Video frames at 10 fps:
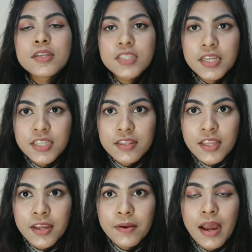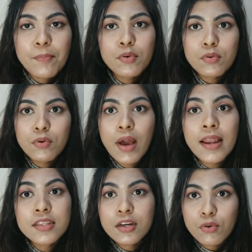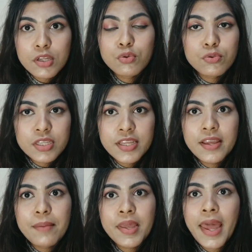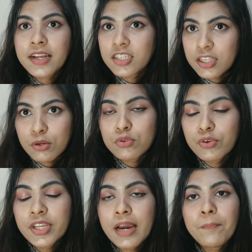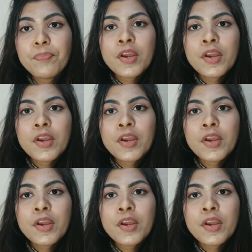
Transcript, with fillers: সেই সাথে কাপড়গুলো আলাদা করে ধুইতে দেই আমি একসাথেও ধুই না না